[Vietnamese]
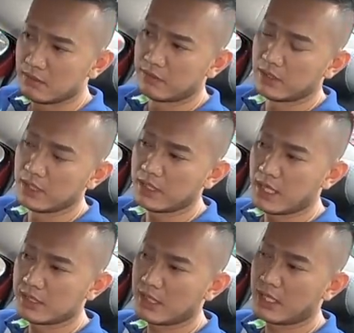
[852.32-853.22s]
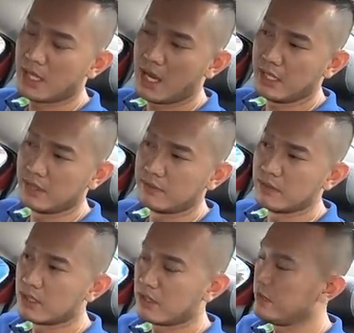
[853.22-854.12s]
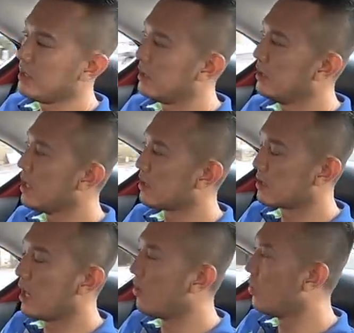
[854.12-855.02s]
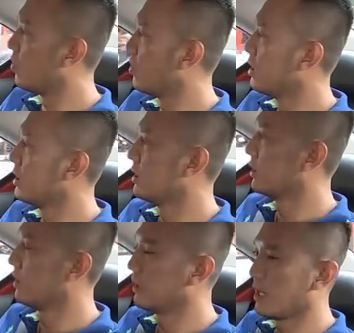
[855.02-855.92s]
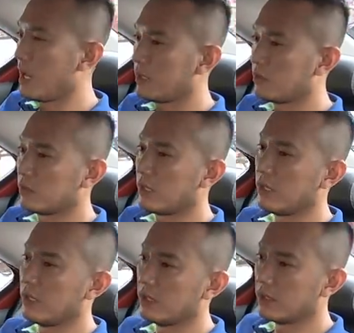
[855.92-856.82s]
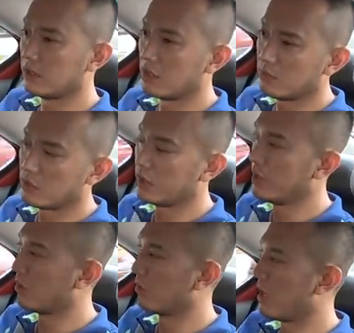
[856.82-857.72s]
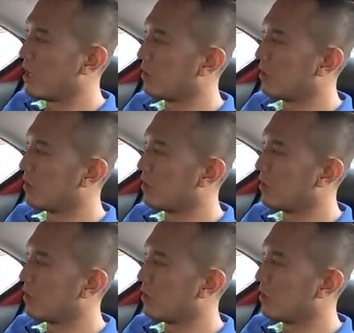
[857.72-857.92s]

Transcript: với cái xe này với cái vị trí đằng sau thì anh có thể ờ, nói một điều là